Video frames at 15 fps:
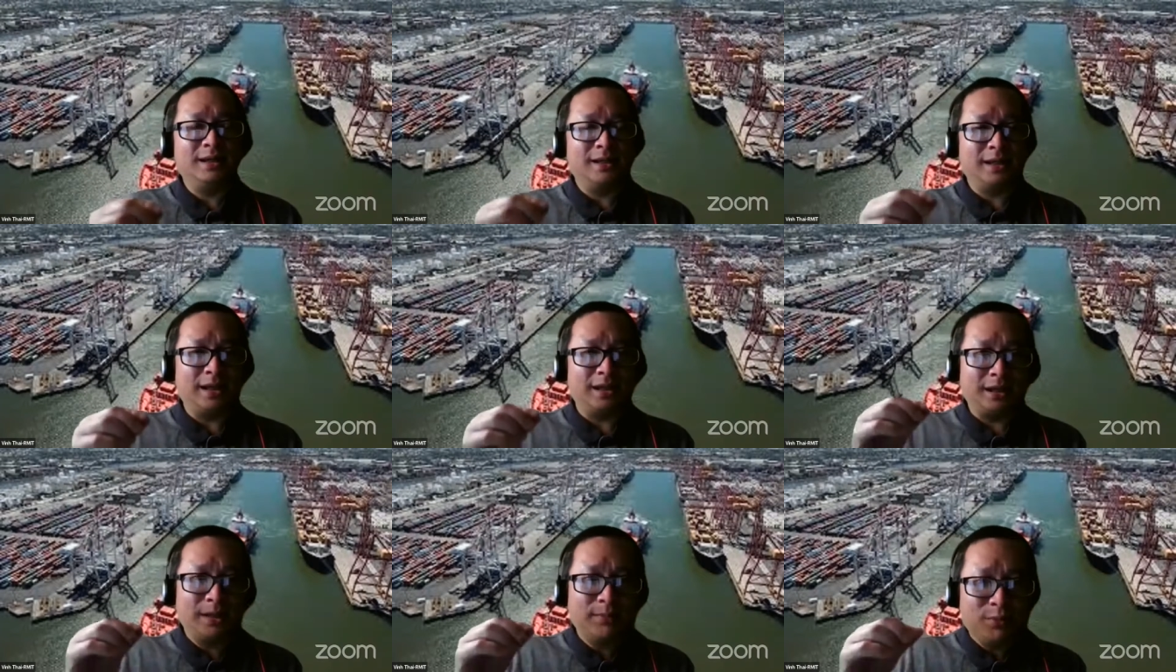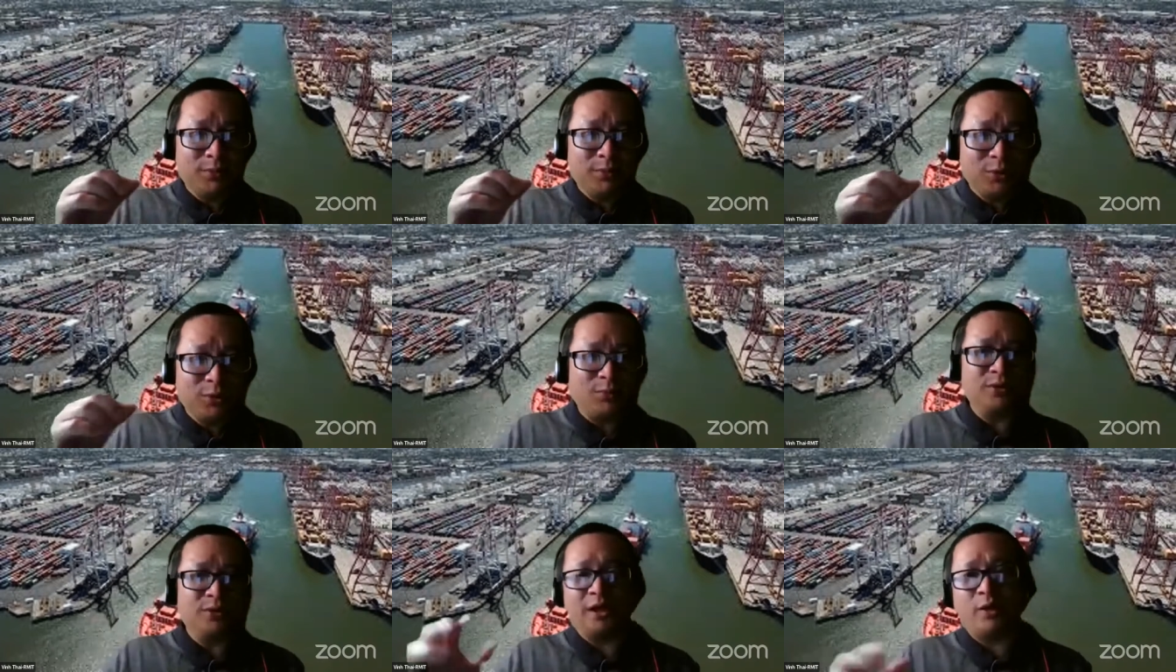là tiếp tục
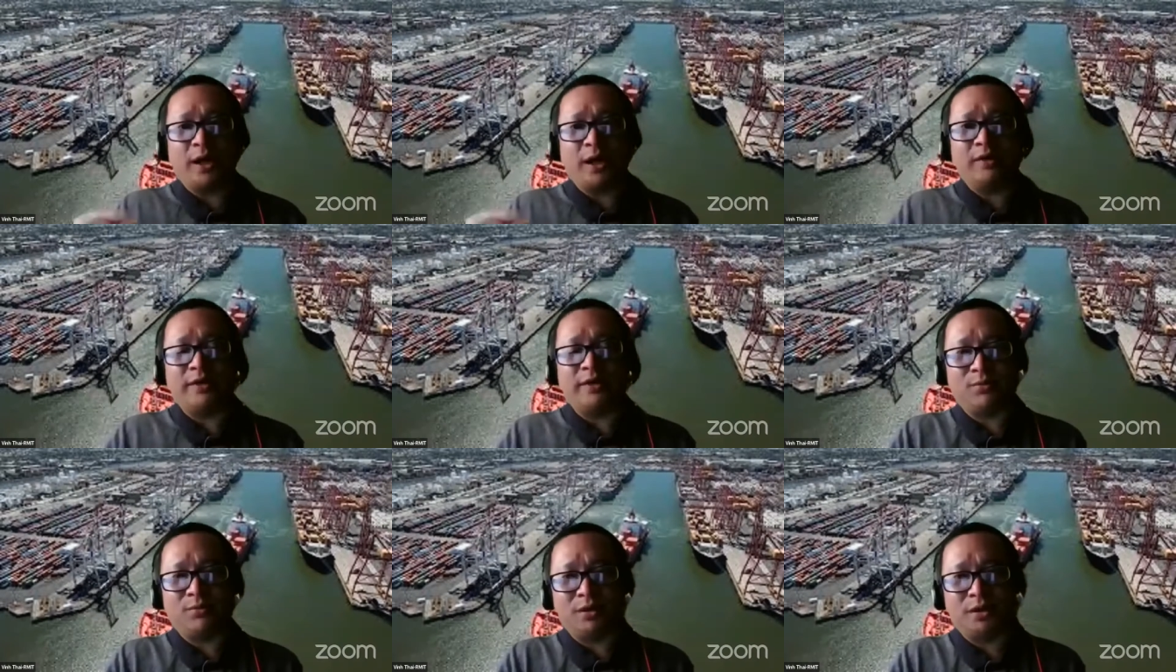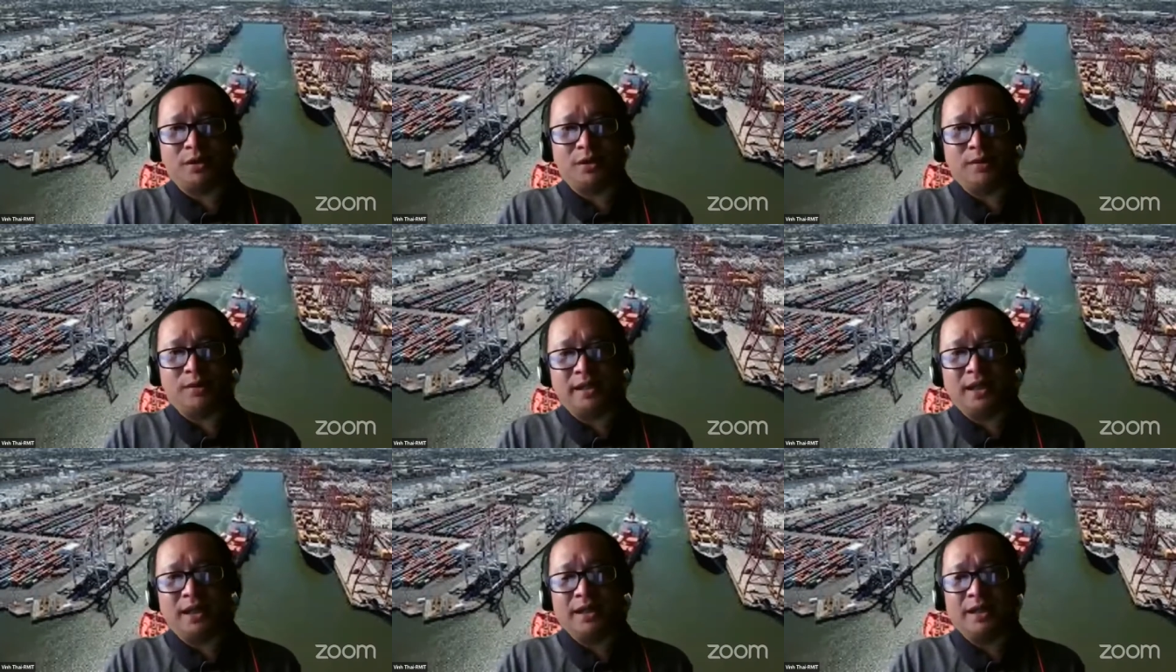trì hoãn việc đóng cửa biên
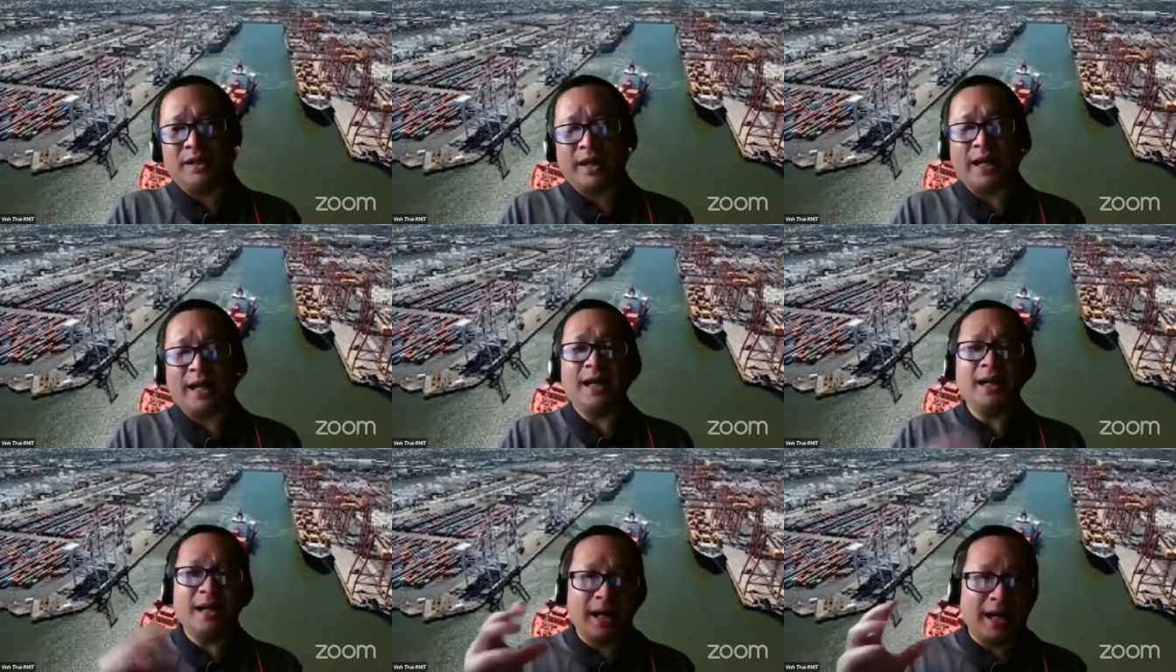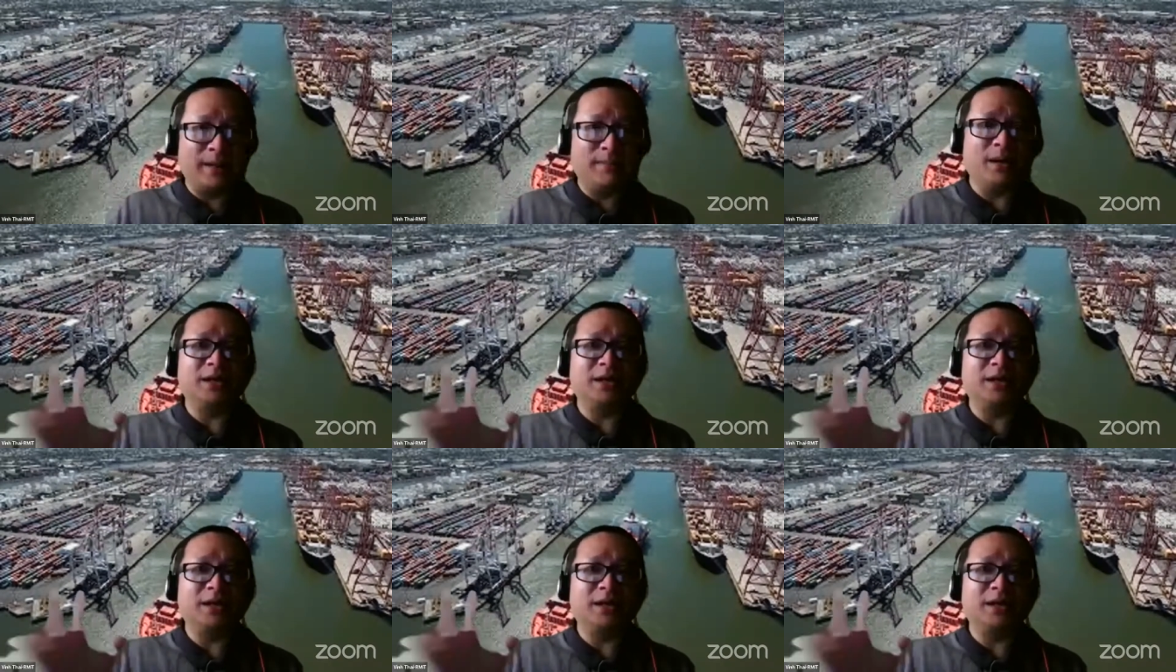giới hay là mở